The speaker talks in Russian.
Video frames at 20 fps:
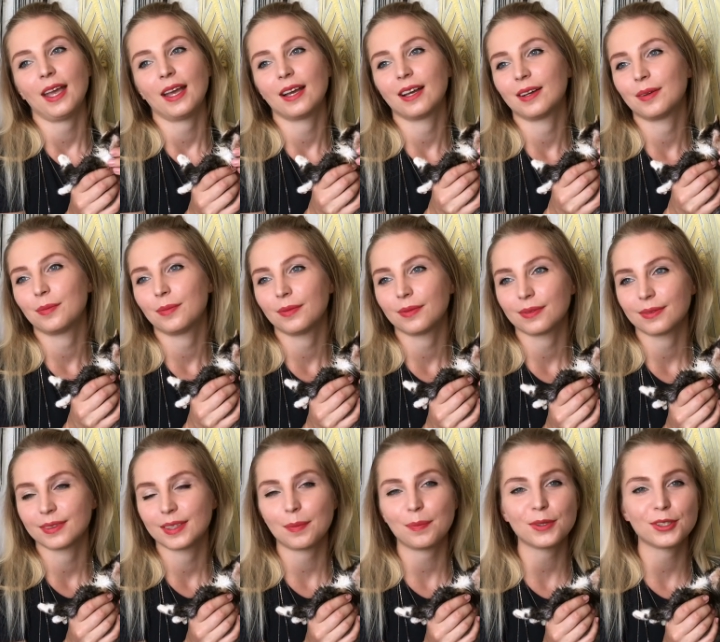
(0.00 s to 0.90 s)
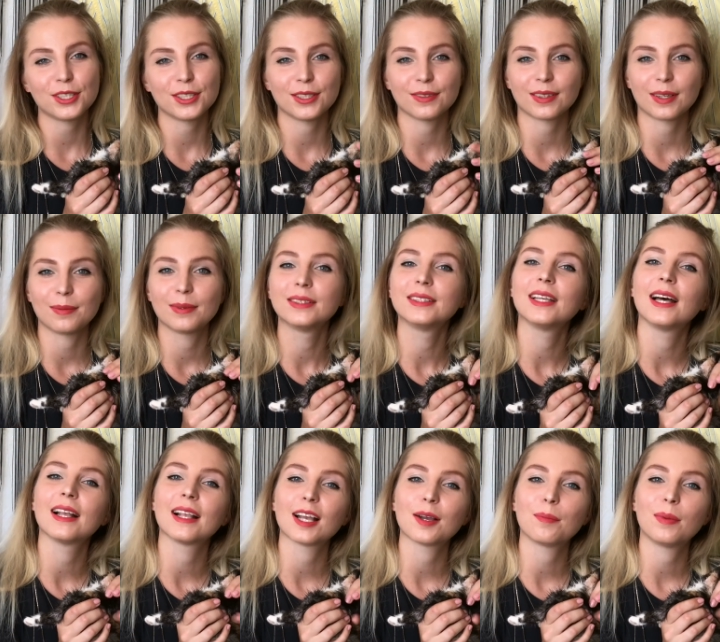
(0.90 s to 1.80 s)
Эм, напишите в
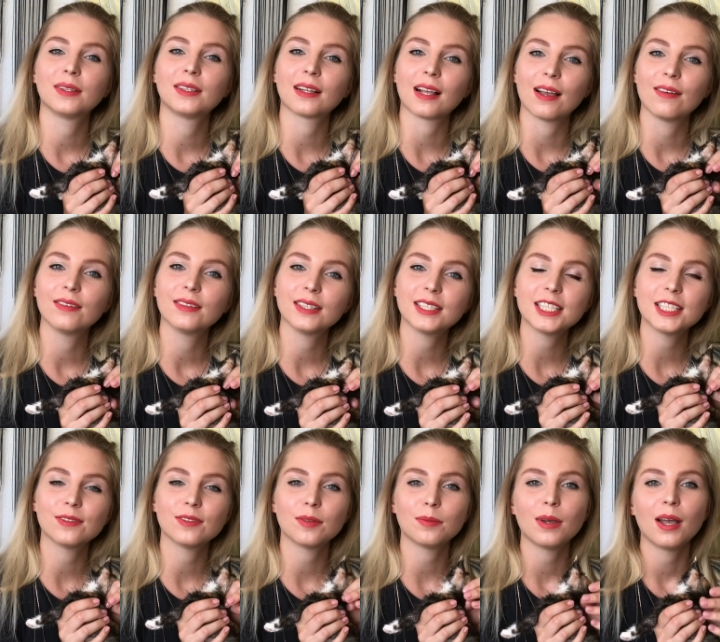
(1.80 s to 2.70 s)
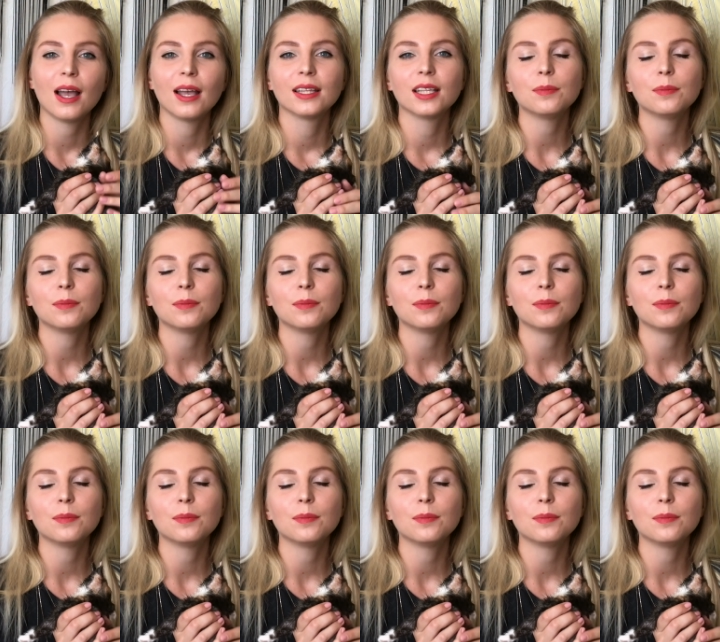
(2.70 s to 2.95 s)
комментариях, понравилось ли вам.